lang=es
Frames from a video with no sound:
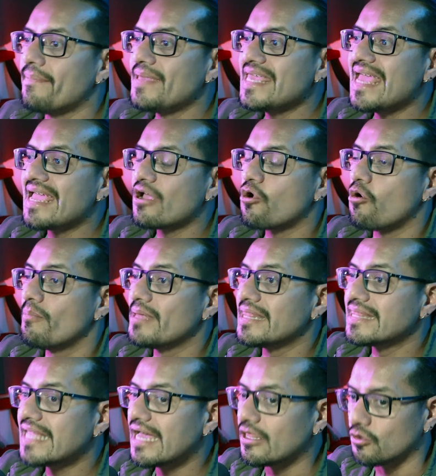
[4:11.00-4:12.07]
había
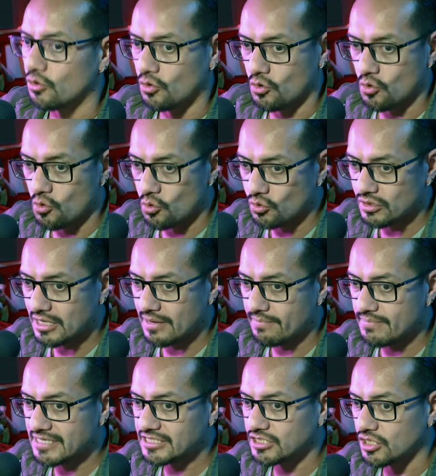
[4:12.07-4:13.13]
encomendado una
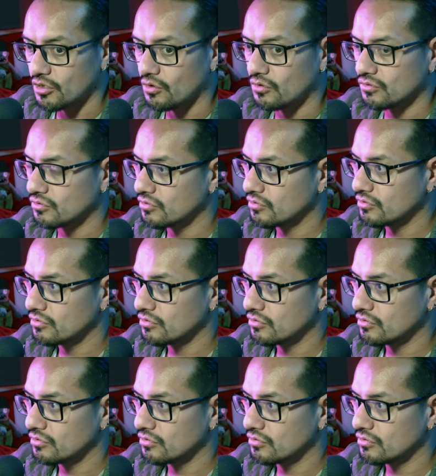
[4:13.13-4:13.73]
misión.